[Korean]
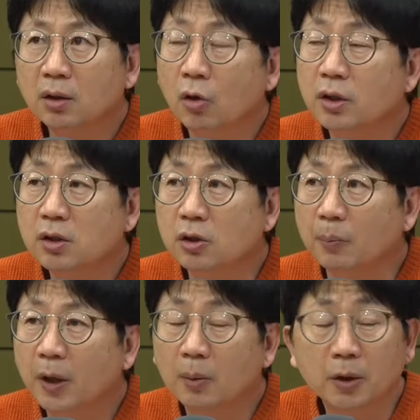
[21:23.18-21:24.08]
경기전
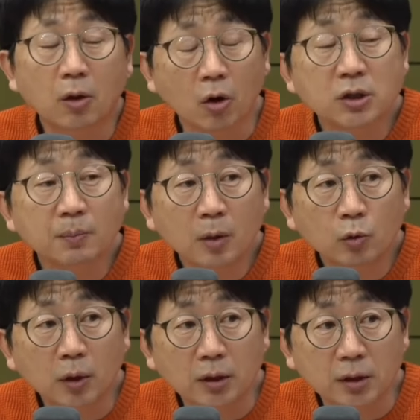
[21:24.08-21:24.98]
옆에 가면
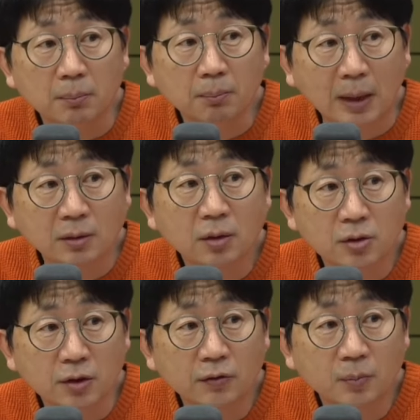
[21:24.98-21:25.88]
어진박물관이
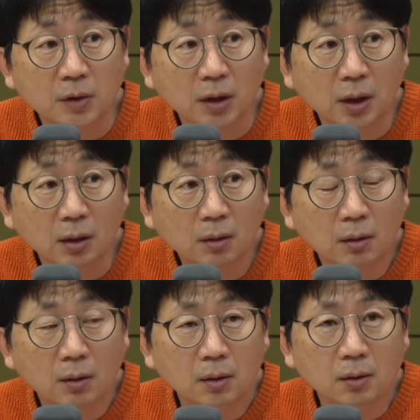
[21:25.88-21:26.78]
만들어져
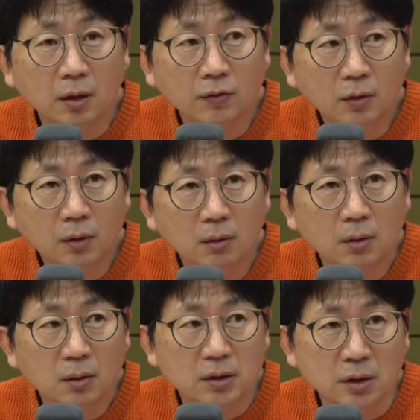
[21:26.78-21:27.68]
있습니다. 그래서
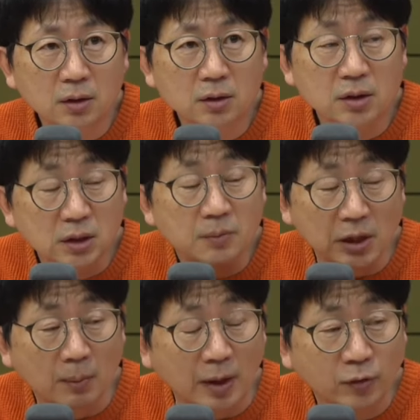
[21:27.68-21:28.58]
이제 그 지금
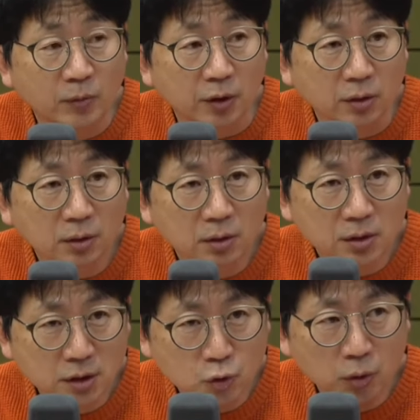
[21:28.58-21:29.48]
제가 말씀드렸던
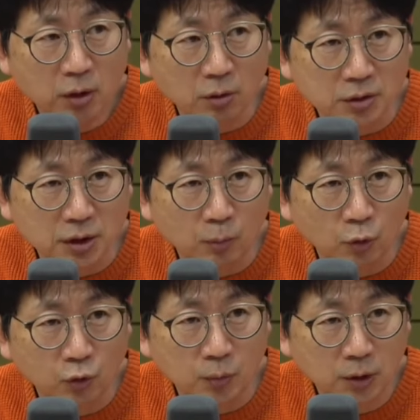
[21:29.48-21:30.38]
실존하는 어진의
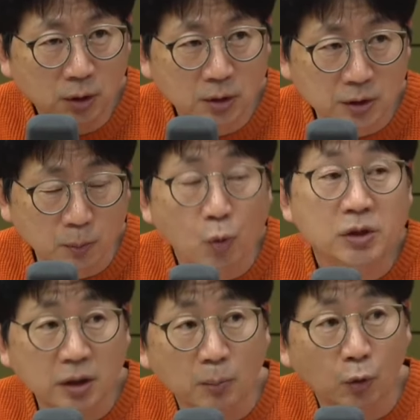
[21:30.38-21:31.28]
모습을 이제
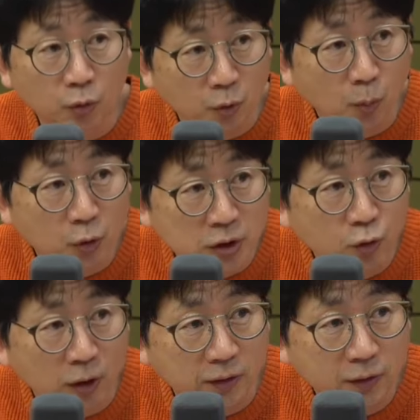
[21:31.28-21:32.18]
복제된 모습으로 보실
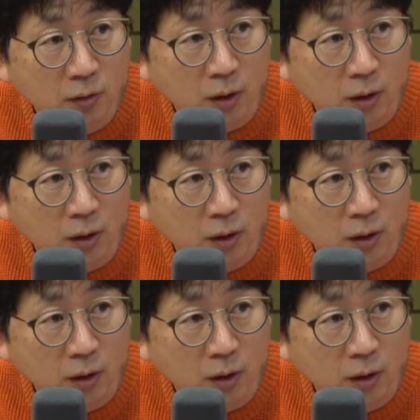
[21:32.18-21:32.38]
수가 있을 거예요.